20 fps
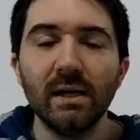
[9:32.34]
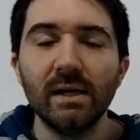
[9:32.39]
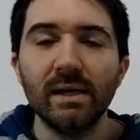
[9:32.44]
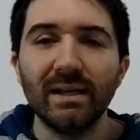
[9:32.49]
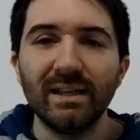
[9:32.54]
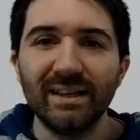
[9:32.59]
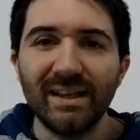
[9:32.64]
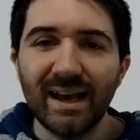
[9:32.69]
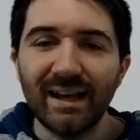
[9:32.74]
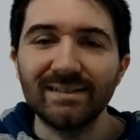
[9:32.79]

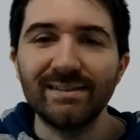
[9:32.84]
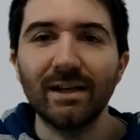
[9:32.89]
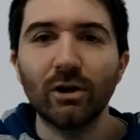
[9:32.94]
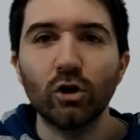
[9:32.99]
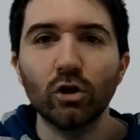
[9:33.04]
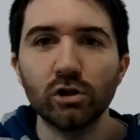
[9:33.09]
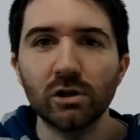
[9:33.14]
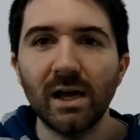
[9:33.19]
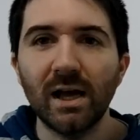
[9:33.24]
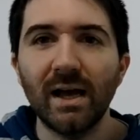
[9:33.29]
y hace
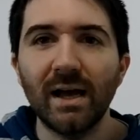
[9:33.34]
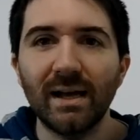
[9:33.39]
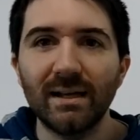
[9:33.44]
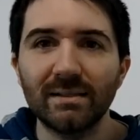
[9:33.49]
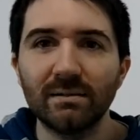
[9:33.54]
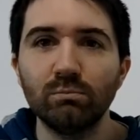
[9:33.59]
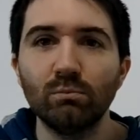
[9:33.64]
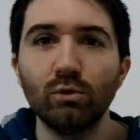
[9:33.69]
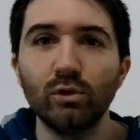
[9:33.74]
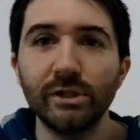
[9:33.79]

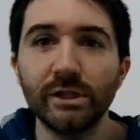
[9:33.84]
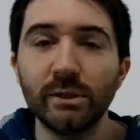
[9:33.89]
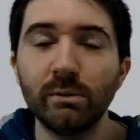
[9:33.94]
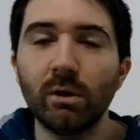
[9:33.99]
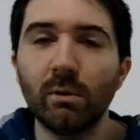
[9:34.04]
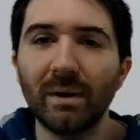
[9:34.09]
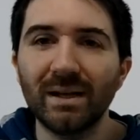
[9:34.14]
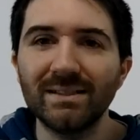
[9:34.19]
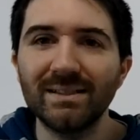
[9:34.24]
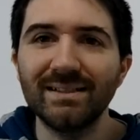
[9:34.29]
cosas
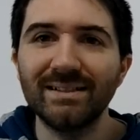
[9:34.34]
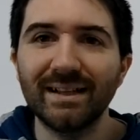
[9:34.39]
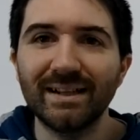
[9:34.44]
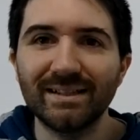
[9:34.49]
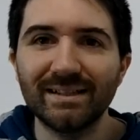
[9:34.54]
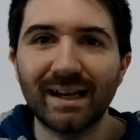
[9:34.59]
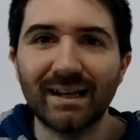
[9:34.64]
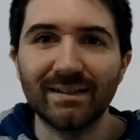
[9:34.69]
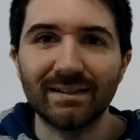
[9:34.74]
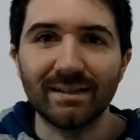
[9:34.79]
muchísimo más
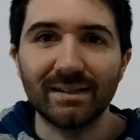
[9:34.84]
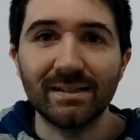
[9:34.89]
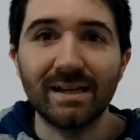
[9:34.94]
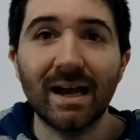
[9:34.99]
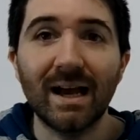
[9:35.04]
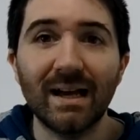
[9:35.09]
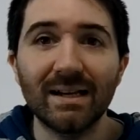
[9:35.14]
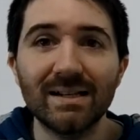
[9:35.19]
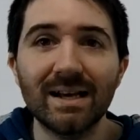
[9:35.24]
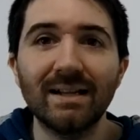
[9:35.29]
interesantes.
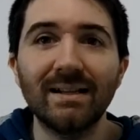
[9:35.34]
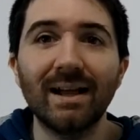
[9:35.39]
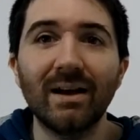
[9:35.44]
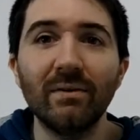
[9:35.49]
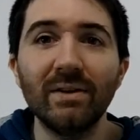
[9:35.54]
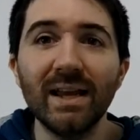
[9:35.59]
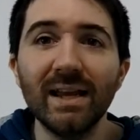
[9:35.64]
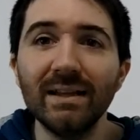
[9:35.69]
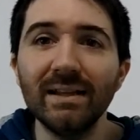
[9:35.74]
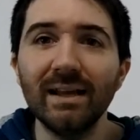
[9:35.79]
Ya, ya está
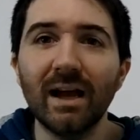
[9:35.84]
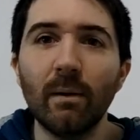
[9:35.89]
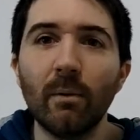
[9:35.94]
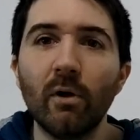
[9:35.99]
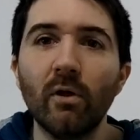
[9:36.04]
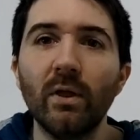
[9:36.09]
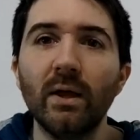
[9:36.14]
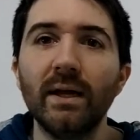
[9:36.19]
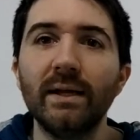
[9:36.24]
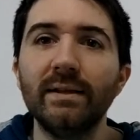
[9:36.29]
bien,
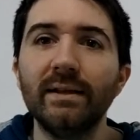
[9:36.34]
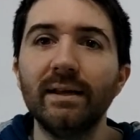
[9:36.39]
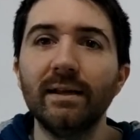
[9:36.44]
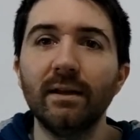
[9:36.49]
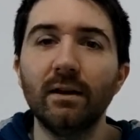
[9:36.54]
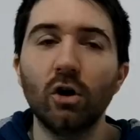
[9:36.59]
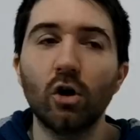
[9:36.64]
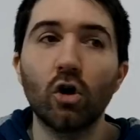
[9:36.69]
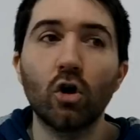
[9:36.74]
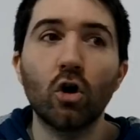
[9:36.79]
digamos,
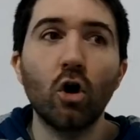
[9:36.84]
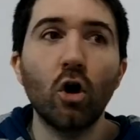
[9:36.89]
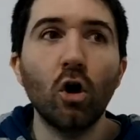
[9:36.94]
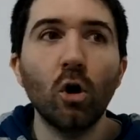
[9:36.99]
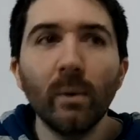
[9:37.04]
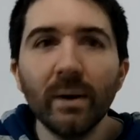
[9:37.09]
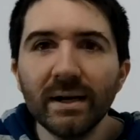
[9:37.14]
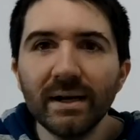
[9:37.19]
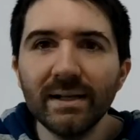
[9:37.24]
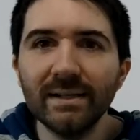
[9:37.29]
de, los
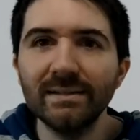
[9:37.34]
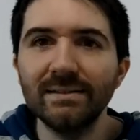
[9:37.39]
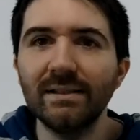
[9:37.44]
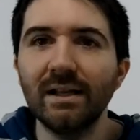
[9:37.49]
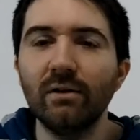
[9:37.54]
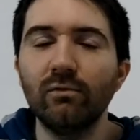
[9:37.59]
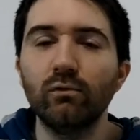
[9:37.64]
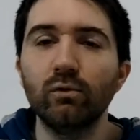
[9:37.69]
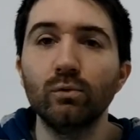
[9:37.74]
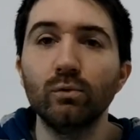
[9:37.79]
jóvenes,
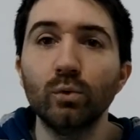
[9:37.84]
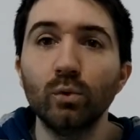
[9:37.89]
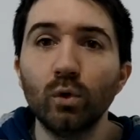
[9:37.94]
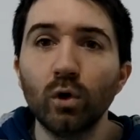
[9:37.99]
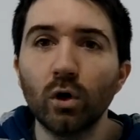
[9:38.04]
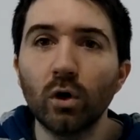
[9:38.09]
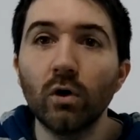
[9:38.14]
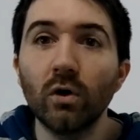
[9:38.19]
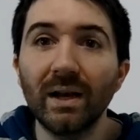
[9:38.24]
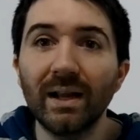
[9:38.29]
del
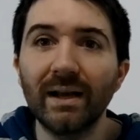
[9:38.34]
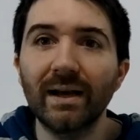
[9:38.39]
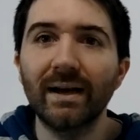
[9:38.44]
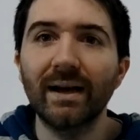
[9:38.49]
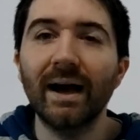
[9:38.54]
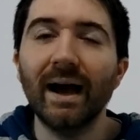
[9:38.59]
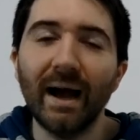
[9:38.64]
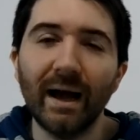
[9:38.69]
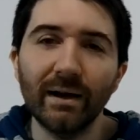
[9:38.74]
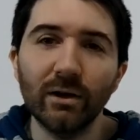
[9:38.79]
futuro
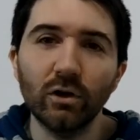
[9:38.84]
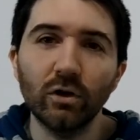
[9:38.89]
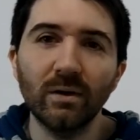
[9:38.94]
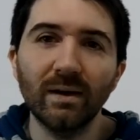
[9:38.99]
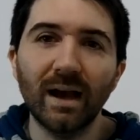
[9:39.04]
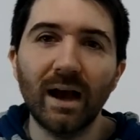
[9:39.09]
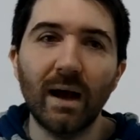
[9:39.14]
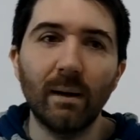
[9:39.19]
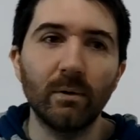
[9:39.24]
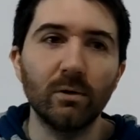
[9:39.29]
lejano,
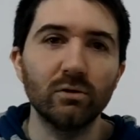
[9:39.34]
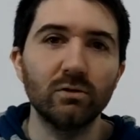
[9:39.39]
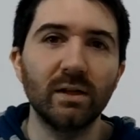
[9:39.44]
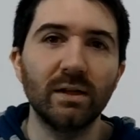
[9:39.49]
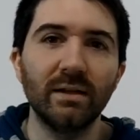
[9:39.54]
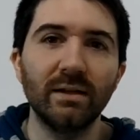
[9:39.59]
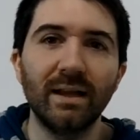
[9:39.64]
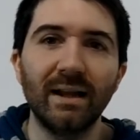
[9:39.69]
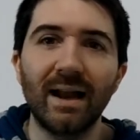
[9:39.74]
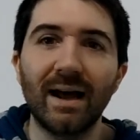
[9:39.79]
digamos,
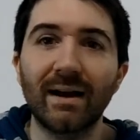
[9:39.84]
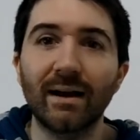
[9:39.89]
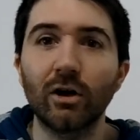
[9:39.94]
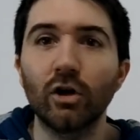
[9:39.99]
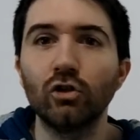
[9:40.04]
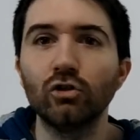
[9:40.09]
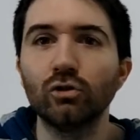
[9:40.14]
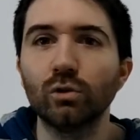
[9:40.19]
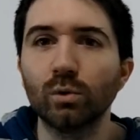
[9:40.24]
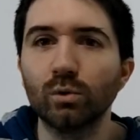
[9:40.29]
de, la
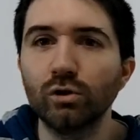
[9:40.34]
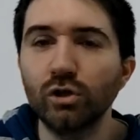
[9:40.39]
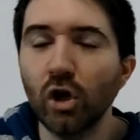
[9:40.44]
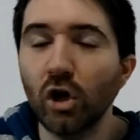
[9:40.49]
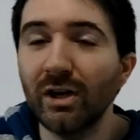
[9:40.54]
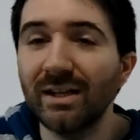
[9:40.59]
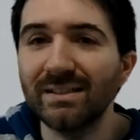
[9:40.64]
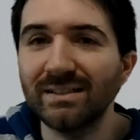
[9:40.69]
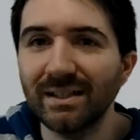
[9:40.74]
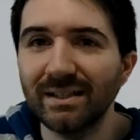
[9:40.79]

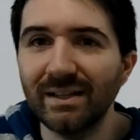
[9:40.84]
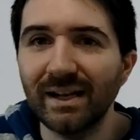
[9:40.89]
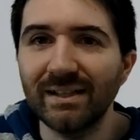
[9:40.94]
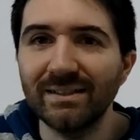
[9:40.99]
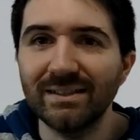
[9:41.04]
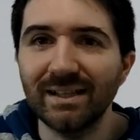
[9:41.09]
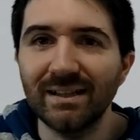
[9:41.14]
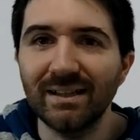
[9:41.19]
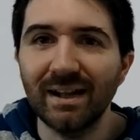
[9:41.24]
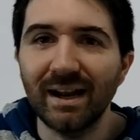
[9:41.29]
reconstrucción, etcétera,
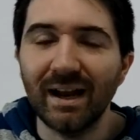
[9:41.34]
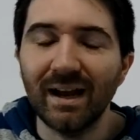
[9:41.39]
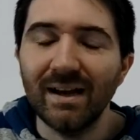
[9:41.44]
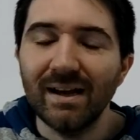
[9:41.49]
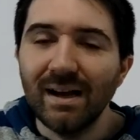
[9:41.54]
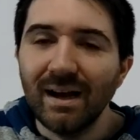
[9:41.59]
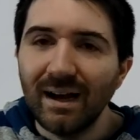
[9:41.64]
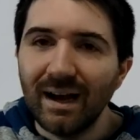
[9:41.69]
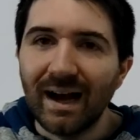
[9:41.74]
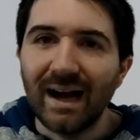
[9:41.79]
etcétera.
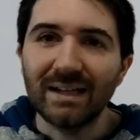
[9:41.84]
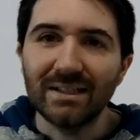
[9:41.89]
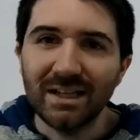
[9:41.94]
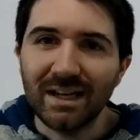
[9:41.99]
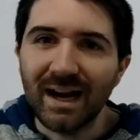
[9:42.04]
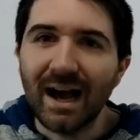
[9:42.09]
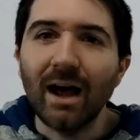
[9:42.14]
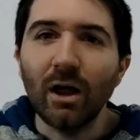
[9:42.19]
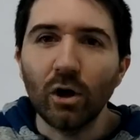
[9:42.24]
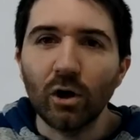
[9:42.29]
Ha
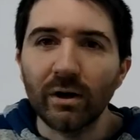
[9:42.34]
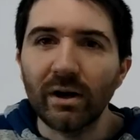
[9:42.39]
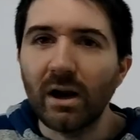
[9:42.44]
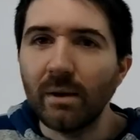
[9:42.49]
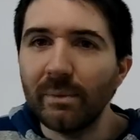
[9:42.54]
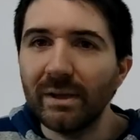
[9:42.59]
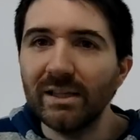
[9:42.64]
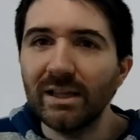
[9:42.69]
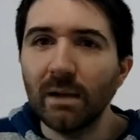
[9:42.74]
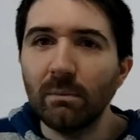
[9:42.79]
llegado
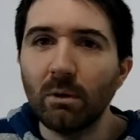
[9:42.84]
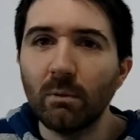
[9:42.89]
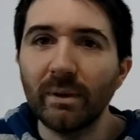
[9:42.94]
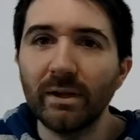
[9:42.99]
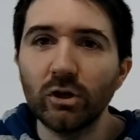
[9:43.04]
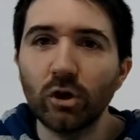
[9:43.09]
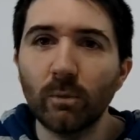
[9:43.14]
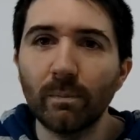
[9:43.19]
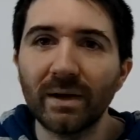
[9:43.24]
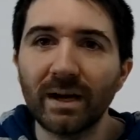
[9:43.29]
realmente el
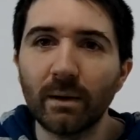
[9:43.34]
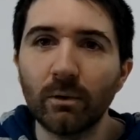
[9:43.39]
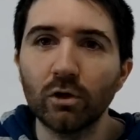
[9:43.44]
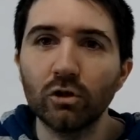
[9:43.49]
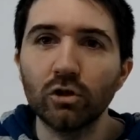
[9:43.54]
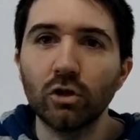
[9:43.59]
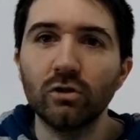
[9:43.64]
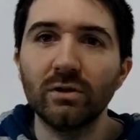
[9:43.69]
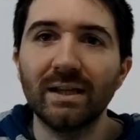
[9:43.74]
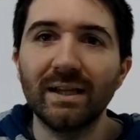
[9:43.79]
momento para
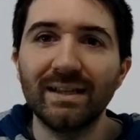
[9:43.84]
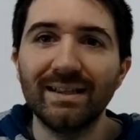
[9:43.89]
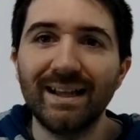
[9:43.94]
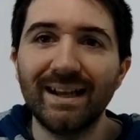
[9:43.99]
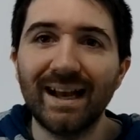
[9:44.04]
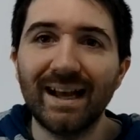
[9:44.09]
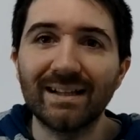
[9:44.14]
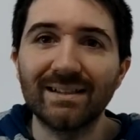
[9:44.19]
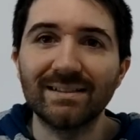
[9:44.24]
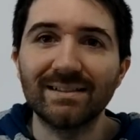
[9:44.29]
Boston de,
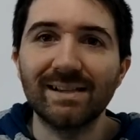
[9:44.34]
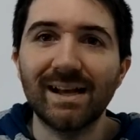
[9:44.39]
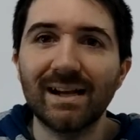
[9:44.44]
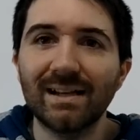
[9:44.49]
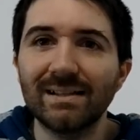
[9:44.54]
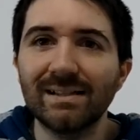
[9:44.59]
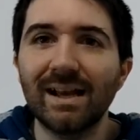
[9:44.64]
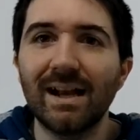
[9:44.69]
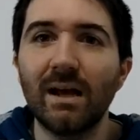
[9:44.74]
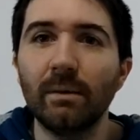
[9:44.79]
de
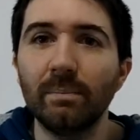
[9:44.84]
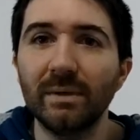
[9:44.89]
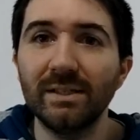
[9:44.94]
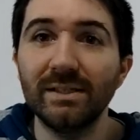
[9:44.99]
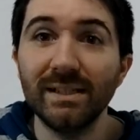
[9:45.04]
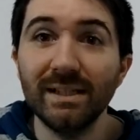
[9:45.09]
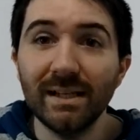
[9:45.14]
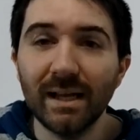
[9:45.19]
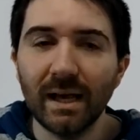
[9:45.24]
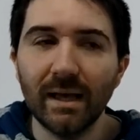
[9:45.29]
lanzarse a la
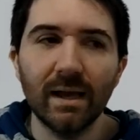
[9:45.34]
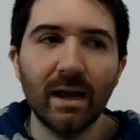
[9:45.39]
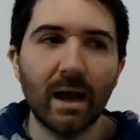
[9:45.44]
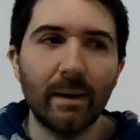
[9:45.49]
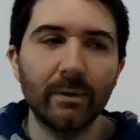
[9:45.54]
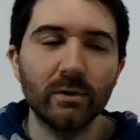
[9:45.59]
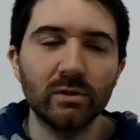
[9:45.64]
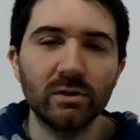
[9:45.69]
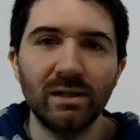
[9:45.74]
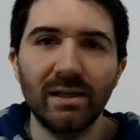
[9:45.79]
piscina,
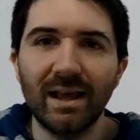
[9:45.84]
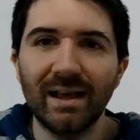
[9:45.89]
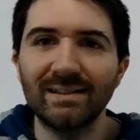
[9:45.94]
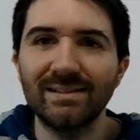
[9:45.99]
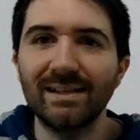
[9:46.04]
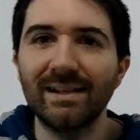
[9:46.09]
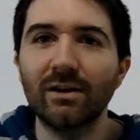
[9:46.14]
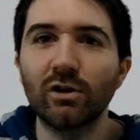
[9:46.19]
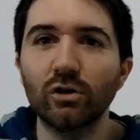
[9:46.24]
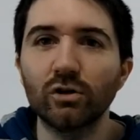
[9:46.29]
digamos, y de
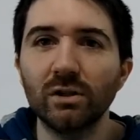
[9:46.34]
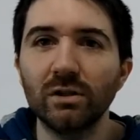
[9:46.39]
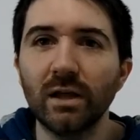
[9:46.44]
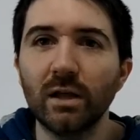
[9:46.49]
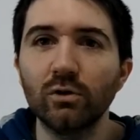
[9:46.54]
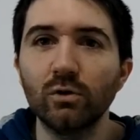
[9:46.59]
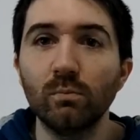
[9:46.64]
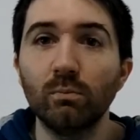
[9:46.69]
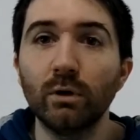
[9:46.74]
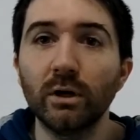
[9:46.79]
hacer
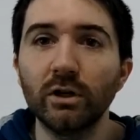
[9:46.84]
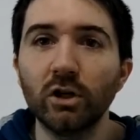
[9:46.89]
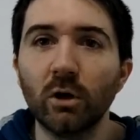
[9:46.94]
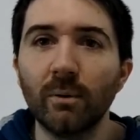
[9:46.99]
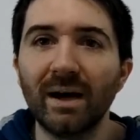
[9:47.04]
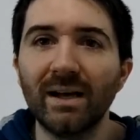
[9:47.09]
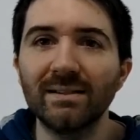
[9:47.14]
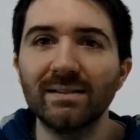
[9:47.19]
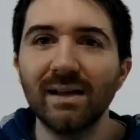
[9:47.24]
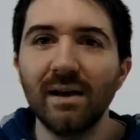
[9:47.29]
cositas un poquito
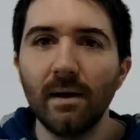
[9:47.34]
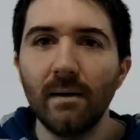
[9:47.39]
más